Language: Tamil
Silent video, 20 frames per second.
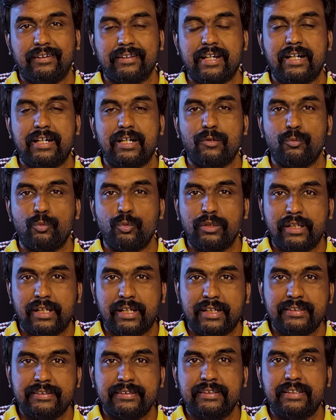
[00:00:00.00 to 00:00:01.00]
அதனால் உங்கள்
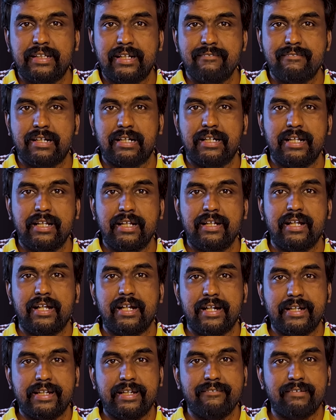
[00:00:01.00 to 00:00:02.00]
கட்சி தலைவர்களை
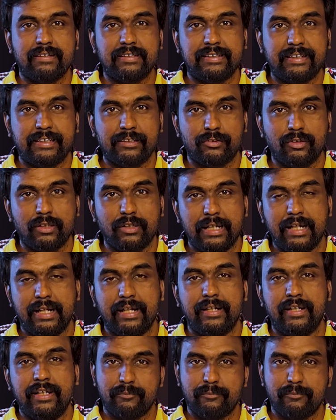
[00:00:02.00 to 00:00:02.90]
அடக்கி வாசிக்க சொல்லுங்கள்